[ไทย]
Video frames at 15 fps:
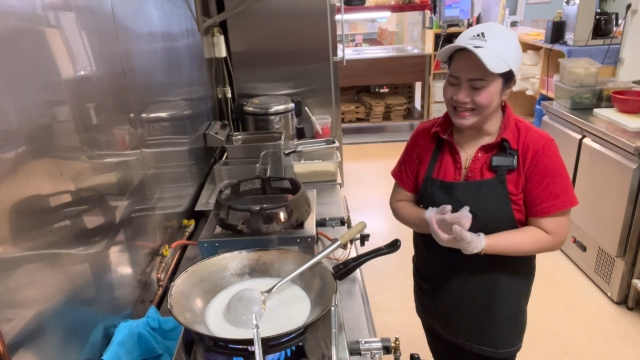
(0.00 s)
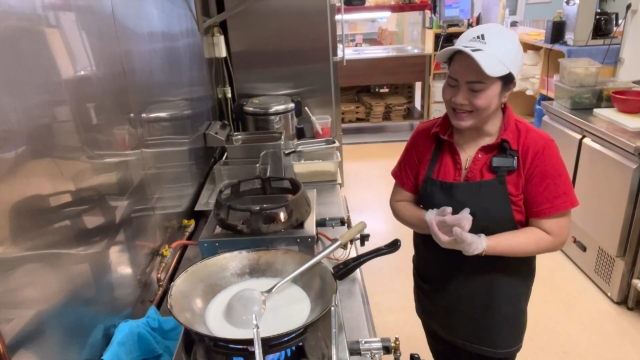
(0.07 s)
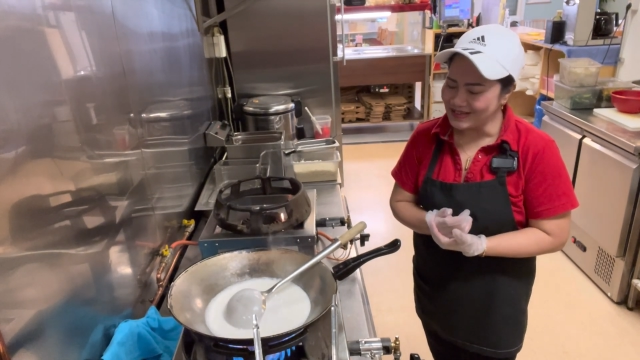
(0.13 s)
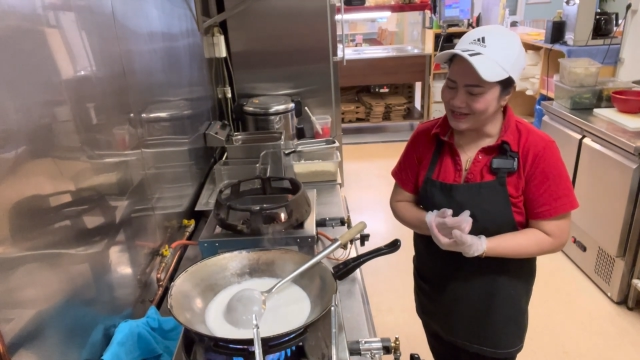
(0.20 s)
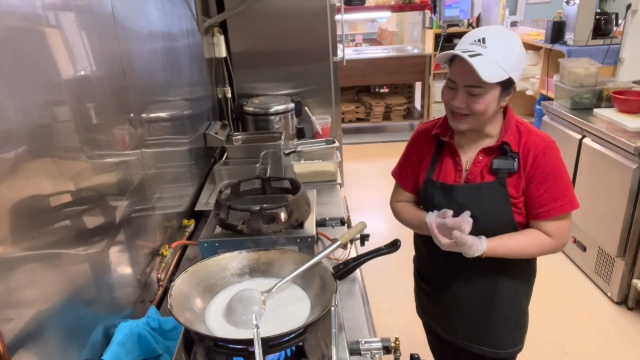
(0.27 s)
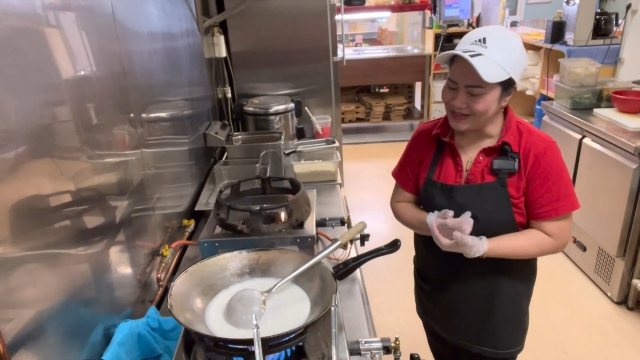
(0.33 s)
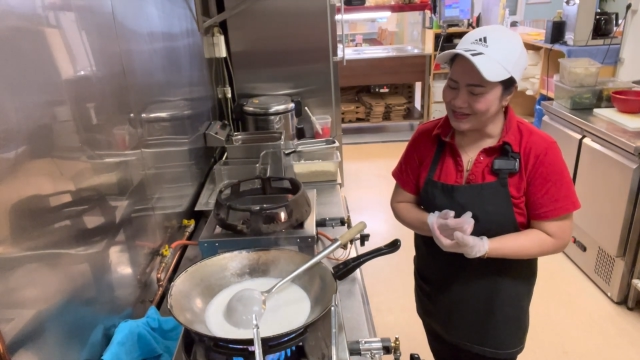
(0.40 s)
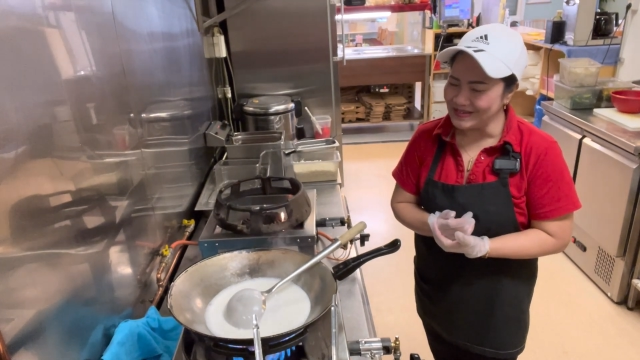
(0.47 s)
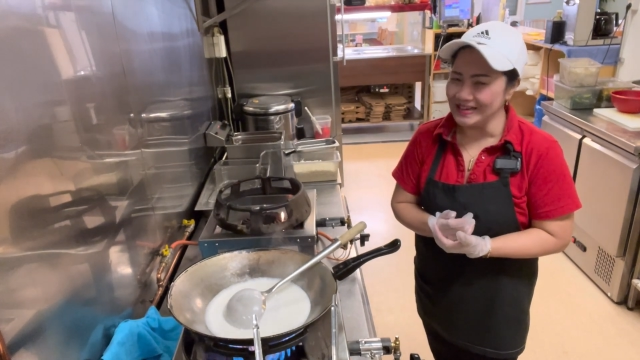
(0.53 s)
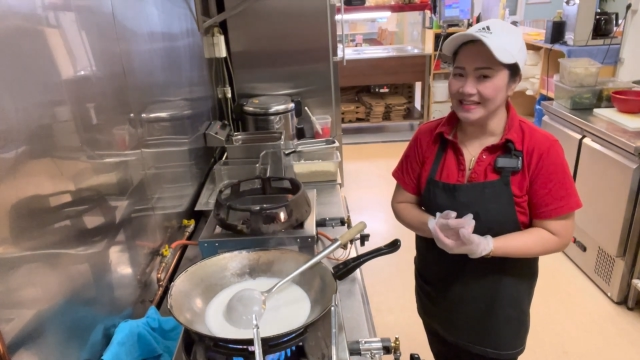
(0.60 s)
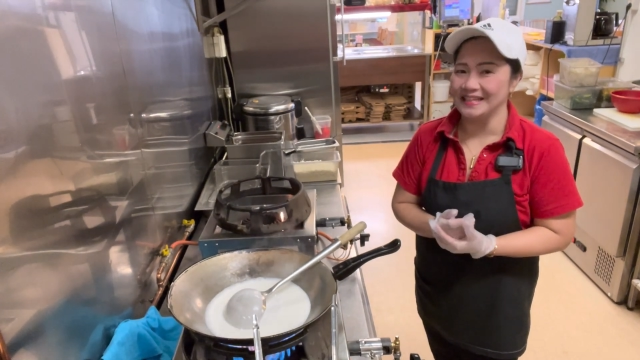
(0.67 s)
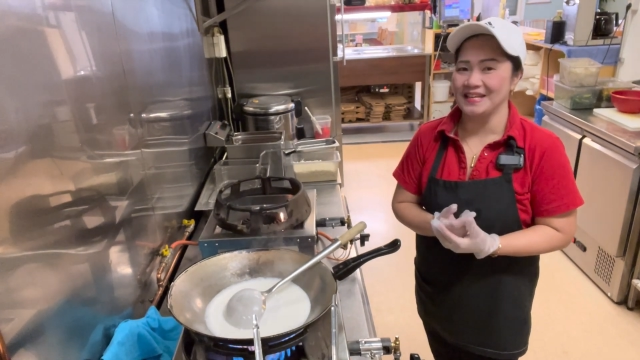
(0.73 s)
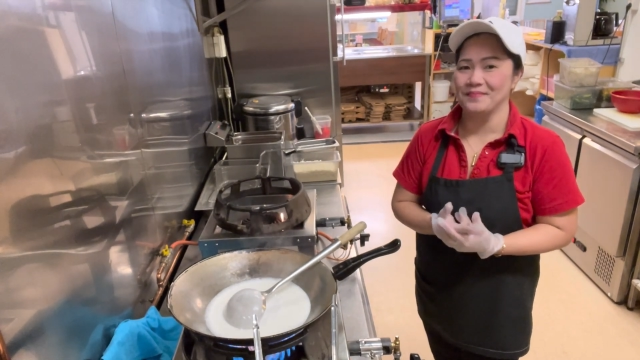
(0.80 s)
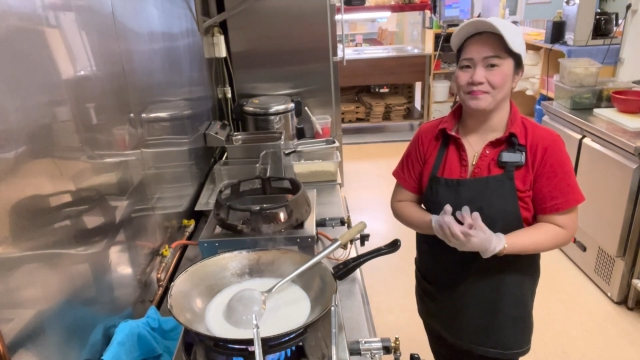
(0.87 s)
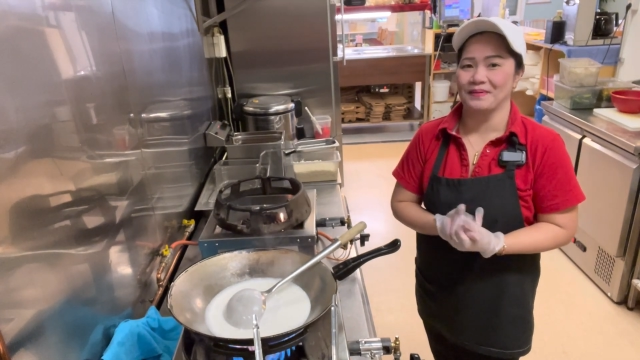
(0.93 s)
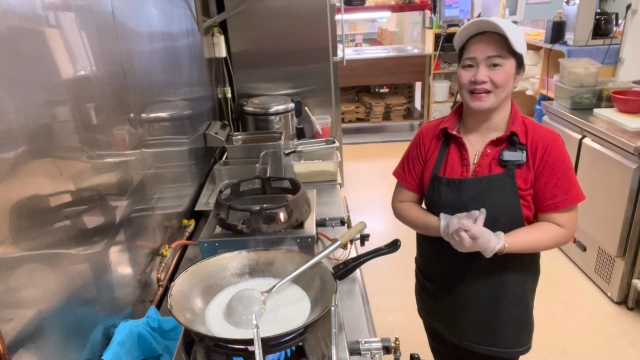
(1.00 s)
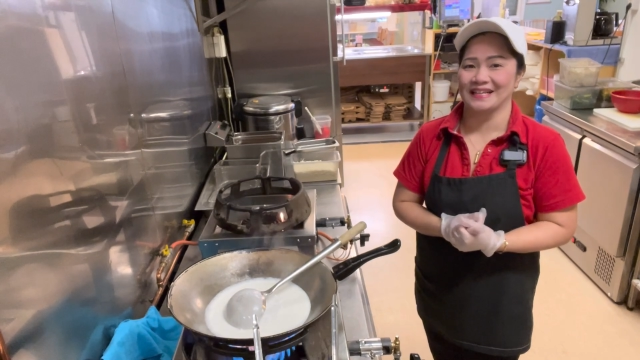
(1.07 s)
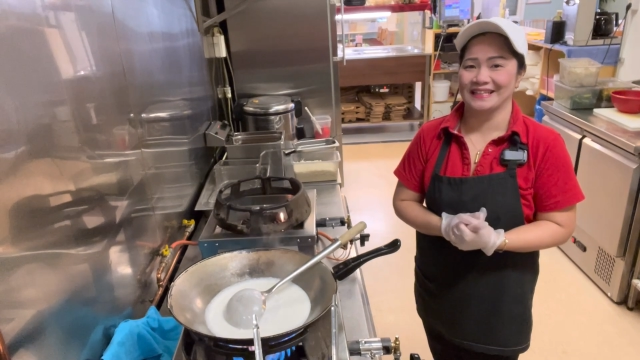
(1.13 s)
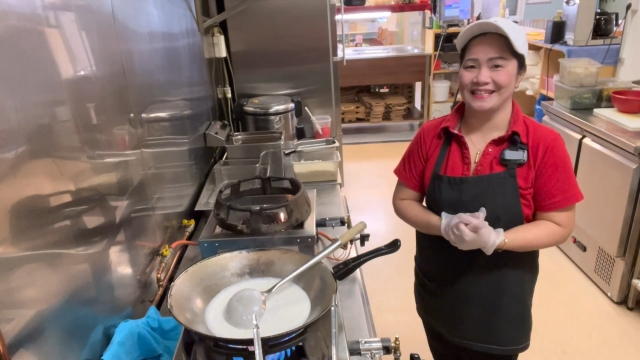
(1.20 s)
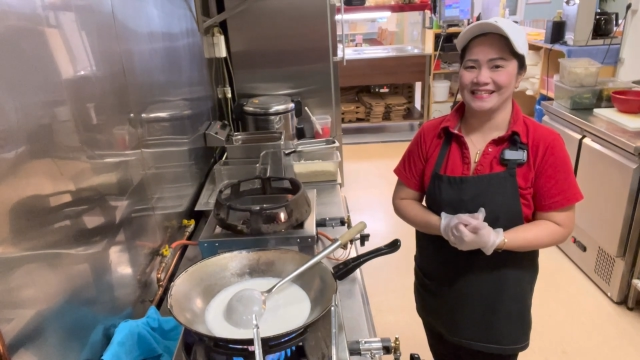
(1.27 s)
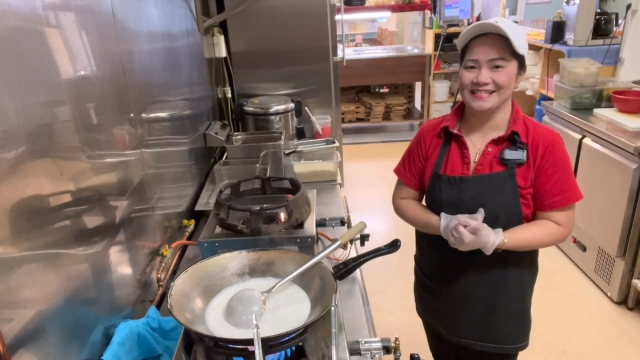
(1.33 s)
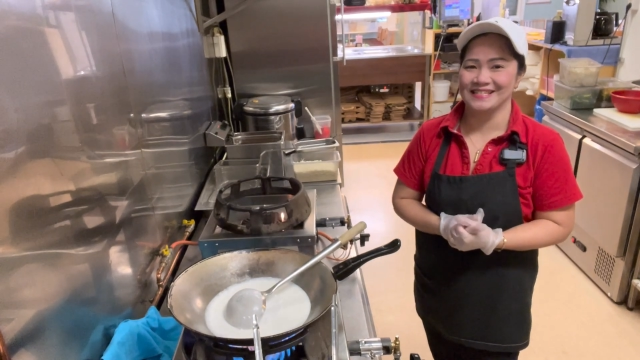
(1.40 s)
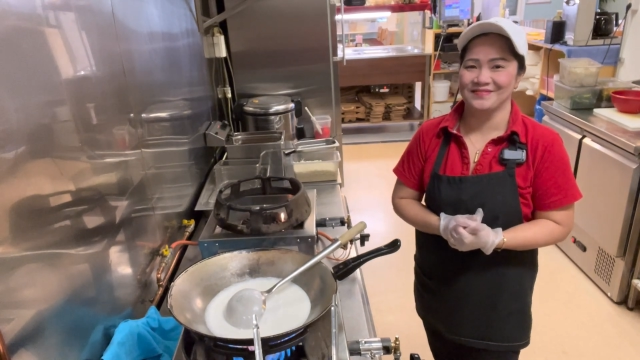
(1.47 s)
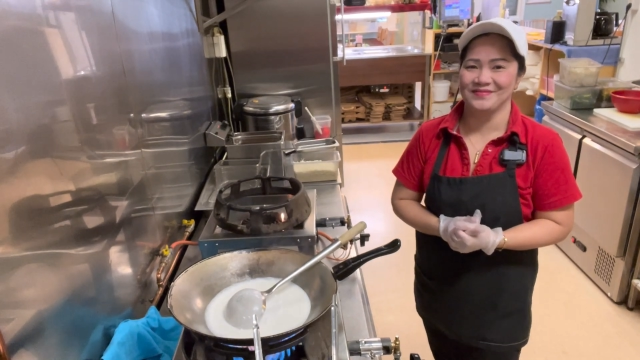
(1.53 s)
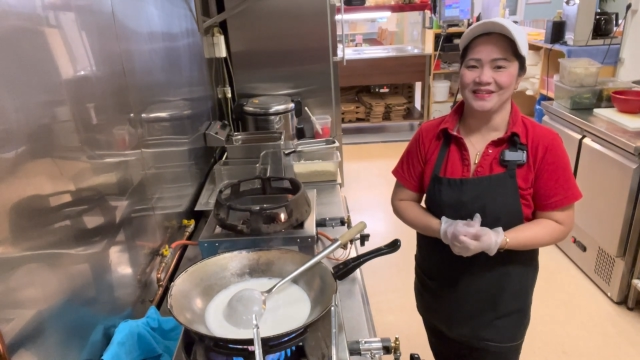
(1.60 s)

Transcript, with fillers: น้อยๆที่ประเทศส